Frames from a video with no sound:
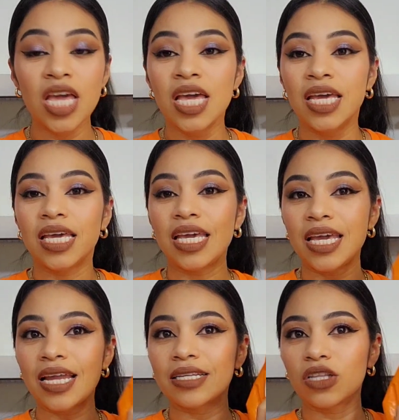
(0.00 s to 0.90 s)
Y
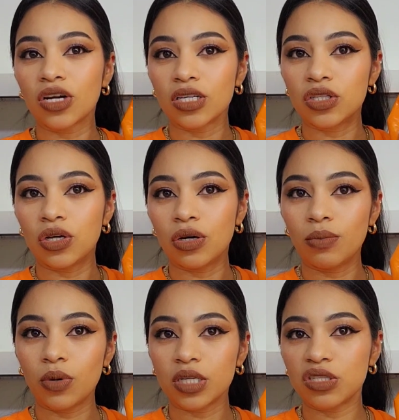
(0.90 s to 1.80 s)
en esta ocasión
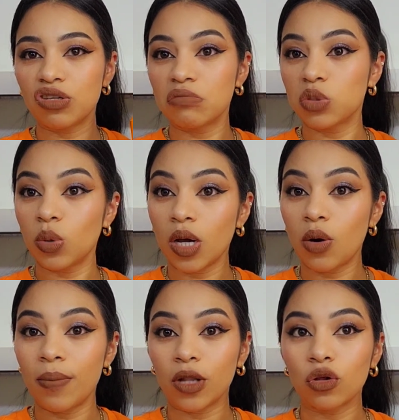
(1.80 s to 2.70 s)
pues yo me estuve
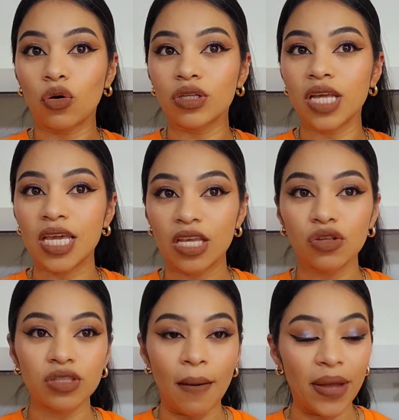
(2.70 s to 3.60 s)
comprando cosas y esto
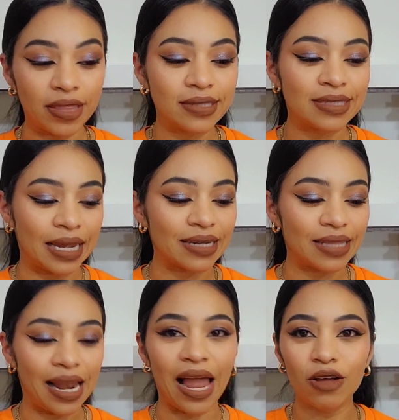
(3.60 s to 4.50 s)
está más
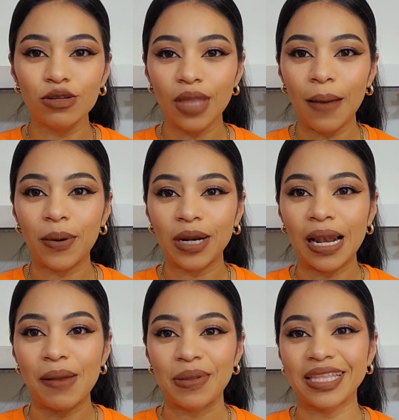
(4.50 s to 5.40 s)
destartalado ustedes porque
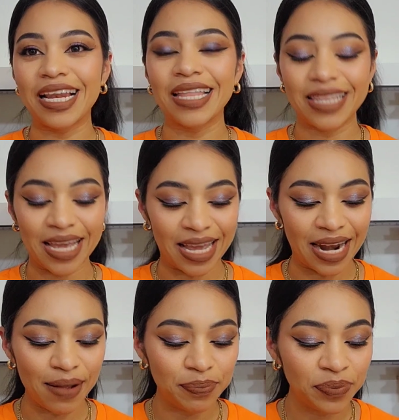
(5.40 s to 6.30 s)
le metí la
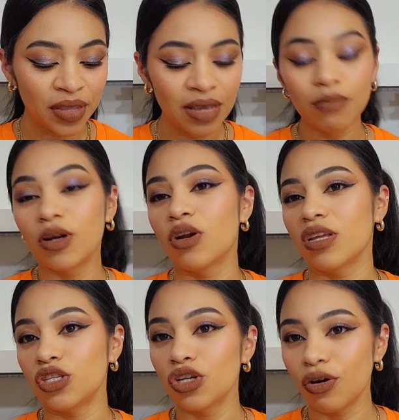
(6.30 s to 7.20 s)
tijera. Bueno, de
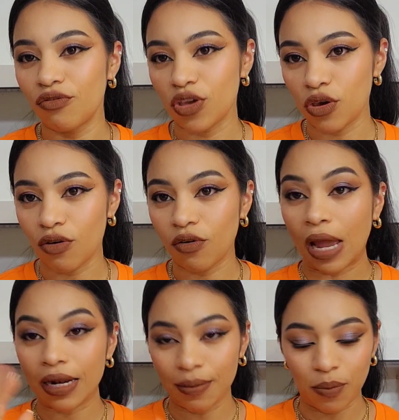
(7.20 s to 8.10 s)
hecho no fui yo, fue
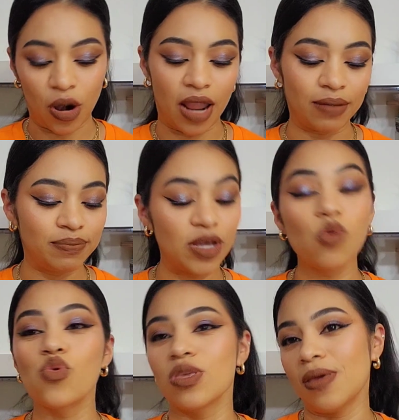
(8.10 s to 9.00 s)
alguien por ahí, mi
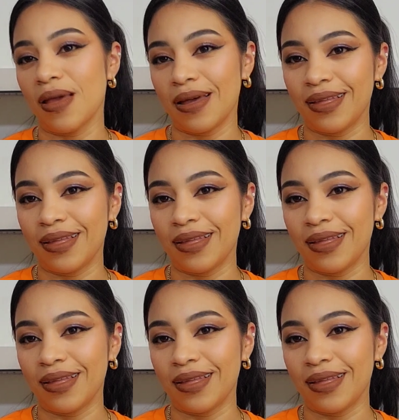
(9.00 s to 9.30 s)
puñía.